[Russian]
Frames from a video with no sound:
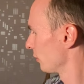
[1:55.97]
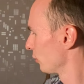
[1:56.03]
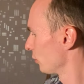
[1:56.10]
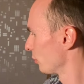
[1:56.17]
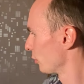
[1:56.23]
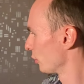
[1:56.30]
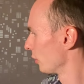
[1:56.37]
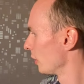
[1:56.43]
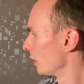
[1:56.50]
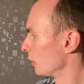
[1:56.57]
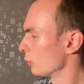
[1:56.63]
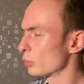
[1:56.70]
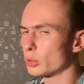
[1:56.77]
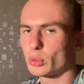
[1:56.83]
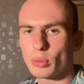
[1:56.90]
думаю.
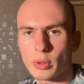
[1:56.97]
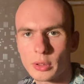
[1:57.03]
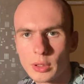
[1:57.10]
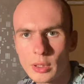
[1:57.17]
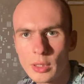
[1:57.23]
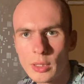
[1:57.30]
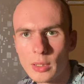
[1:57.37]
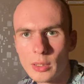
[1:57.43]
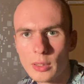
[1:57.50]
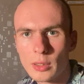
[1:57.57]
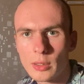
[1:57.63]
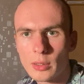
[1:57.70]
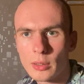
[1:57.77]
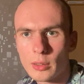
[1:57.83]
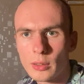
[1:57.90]
Ну что ж,
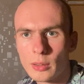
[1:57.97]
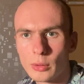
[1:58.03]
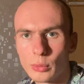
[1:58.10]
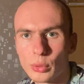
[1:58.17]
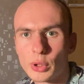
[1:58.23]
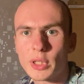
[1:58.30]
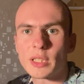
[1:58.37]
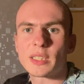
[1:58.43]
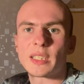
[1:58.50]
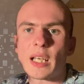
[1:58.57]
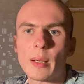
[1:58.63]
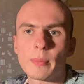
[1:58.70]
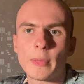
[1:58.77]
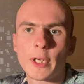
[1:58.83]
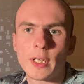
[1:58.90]
ну жизнь
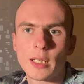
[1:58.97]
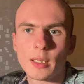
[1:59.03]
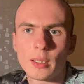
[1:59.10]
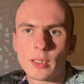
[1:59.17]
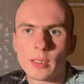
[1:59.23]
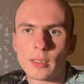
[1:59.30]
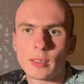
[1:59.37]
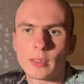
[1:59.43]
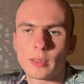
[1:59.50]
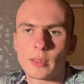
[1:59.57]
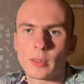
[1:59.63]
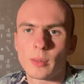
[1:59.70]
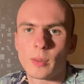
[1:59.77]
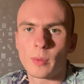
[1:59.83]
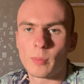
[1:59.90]
нам
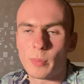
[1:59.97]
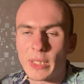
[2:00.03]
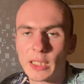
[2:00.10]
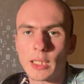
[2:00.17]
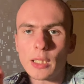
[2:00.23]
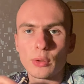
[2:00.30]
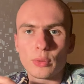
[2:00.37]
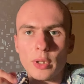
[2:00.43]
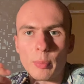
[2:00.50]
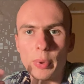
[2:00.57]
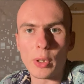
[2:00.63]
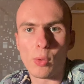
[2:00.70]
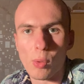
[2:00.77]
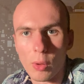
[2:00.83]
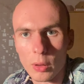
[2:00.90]
подкинула
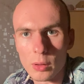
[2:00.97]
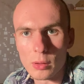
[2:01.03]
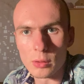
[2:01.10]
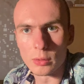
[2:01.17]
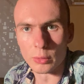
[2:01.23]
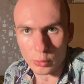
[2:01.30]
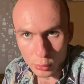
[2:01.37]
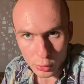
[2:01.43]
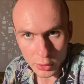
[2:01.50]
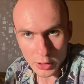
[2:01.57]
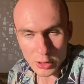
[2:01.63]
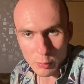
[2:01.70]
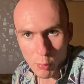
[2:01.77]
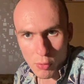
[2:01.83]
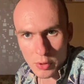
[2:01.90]
прикол. Нужно
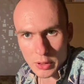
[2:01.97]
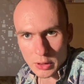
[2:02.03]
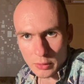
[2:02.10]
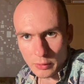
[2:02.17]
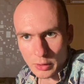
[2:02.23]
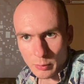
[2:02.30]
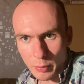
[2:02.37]
использовать,